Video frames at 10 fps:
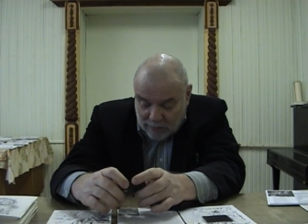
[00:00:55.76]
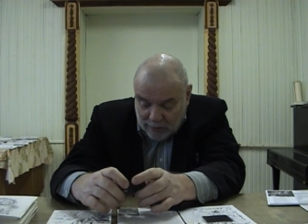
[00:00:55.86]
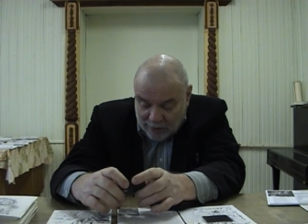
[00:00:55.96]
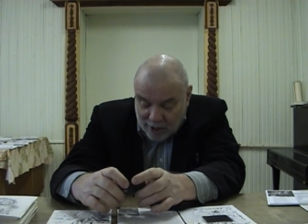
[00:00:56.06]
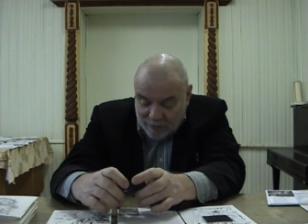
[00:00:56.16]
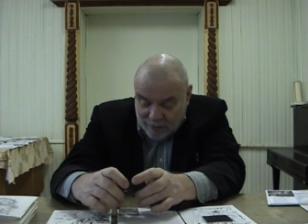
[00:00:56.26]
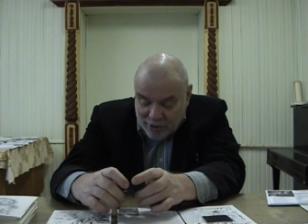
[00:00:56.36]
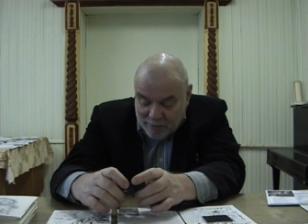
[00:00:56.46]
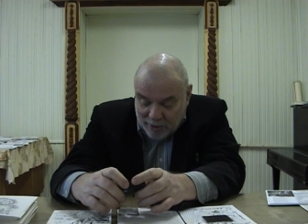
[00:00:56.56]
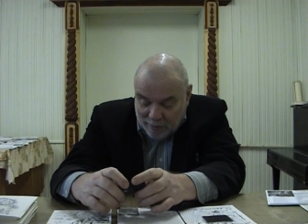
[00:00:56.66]
хотят
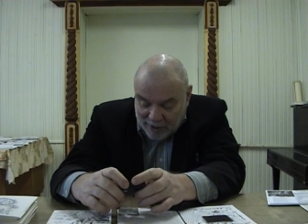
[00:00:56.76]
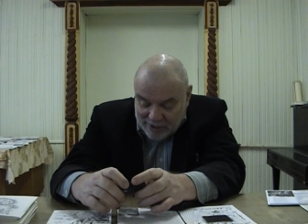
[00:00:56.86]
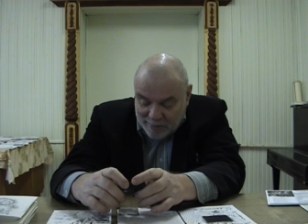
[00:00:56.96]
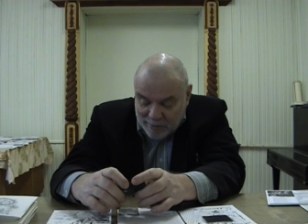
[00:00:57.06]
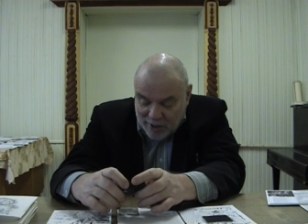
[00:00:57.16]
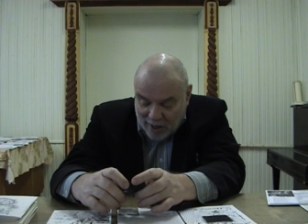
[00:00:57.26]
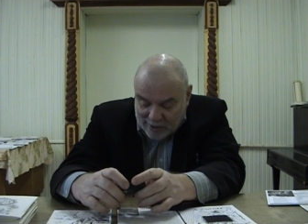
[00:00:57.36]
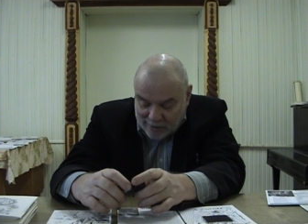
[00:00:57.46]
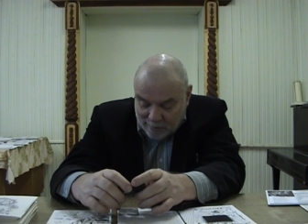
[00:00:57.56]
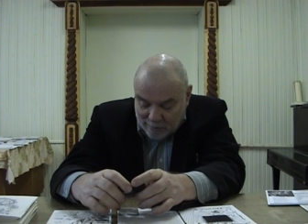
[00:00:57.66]
видеть мир простым и
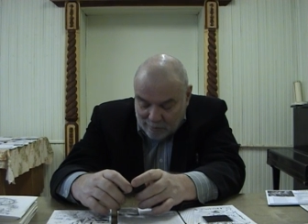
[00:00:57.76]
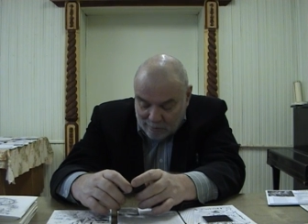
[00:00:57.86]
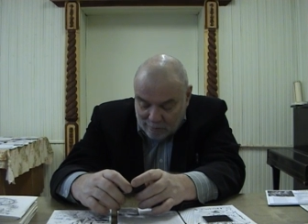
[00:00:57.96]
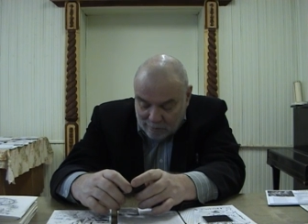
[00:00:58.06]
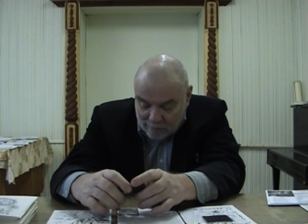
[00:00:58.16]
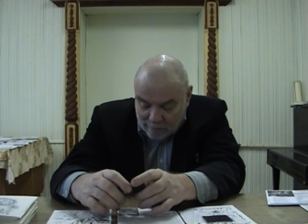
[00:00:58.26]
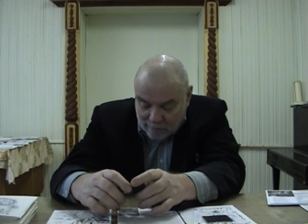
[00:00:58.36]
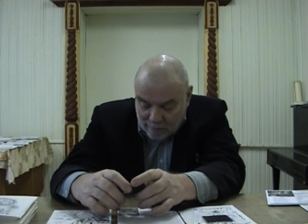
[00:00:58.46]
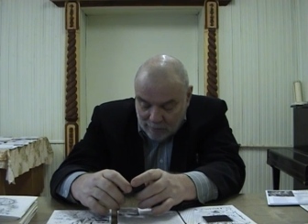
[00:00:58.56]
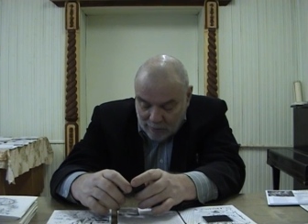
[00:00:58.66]
ясным.
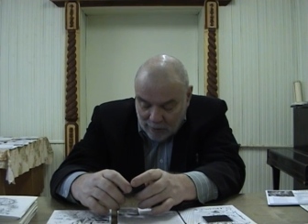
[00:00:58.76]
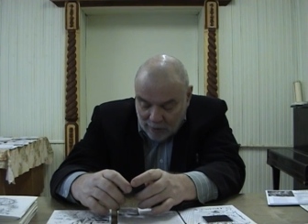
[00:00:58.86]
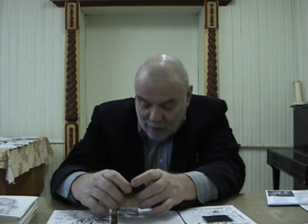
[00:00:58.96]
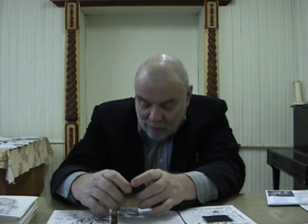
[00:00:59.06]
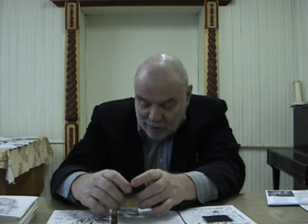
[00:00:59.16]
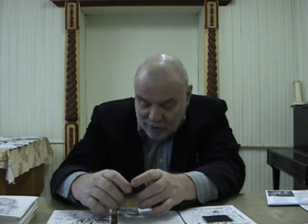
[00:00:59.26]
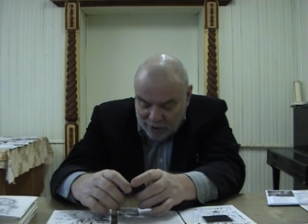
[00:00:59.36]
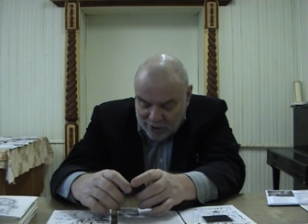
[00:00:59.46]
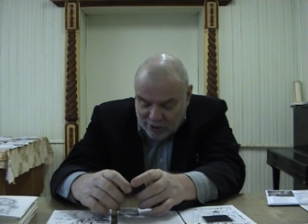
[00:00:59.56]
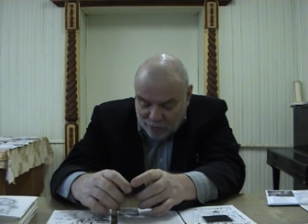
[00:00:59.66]
Вот
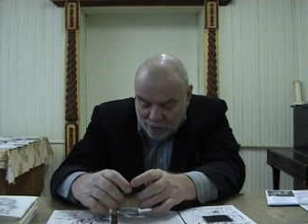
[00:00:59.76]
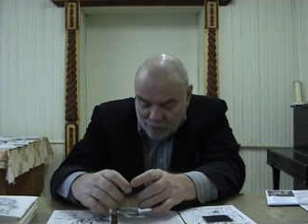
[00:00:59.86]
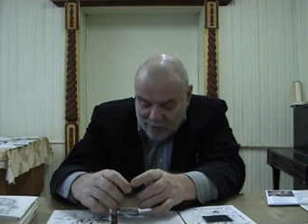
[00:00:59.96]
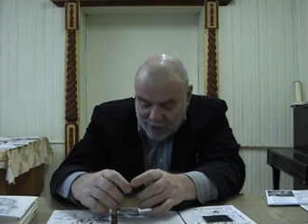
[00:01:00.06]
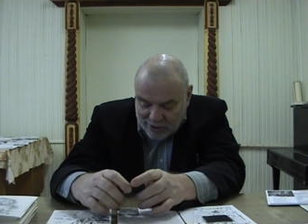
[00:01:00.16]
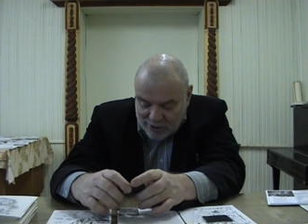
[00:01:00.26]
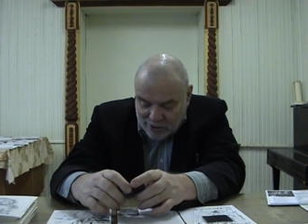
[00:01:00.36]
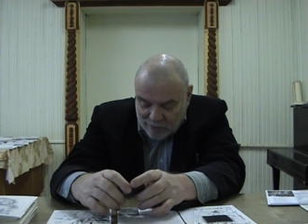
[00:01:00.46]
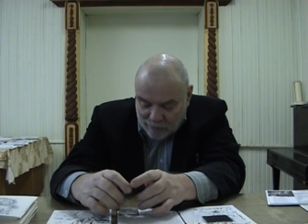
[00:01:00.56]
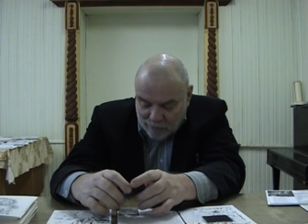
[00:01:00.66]
есть такое у нас